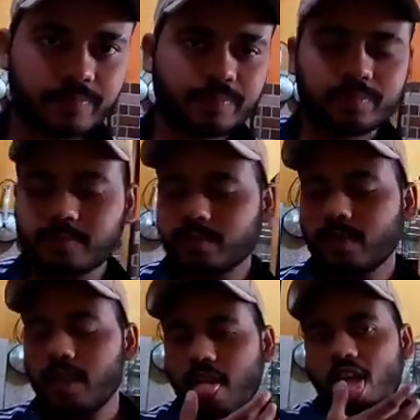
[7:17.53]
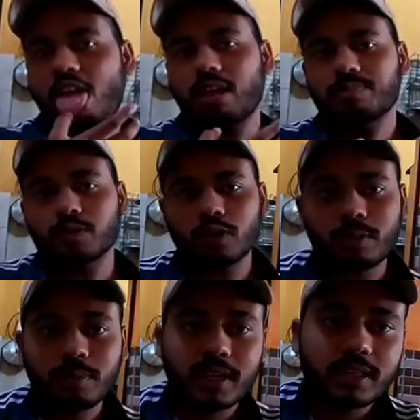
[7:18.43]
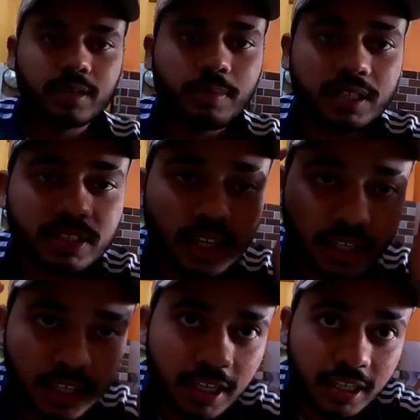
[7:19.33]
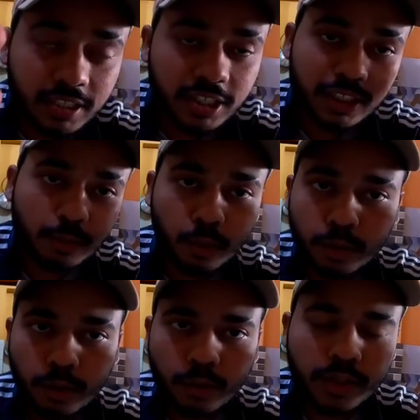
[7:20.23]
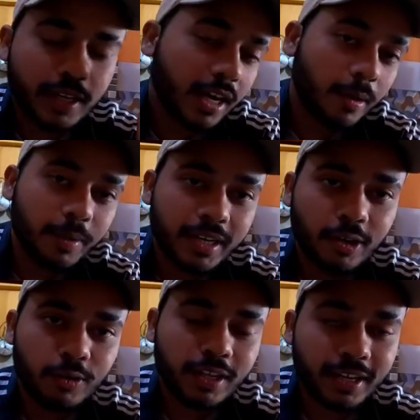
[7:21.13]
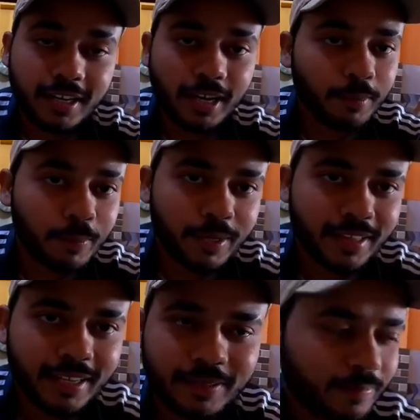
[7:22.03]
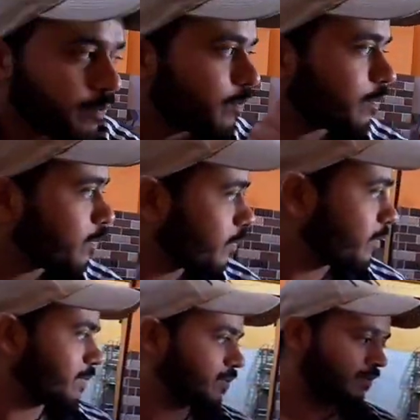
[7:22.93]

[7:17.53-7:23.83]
क्या है क्योंकि मेरा दिमाग चाटने के लिए इच्छे से बहुत लोग होते हैं काम इनका होता करना हमें पड़ता है